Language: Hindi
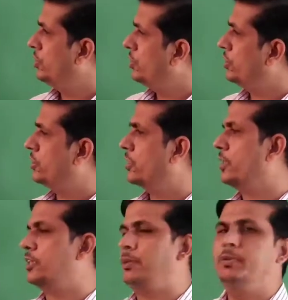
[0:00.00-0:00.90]
इसकी
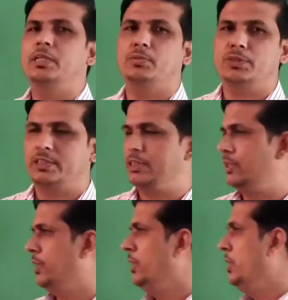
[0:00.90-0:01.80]
सक्रियता भी कम हो जाती
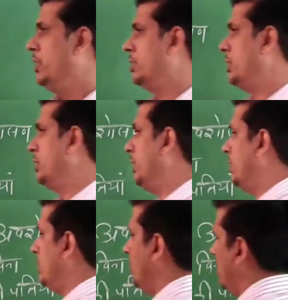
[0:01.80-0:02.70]
है इसके अंदर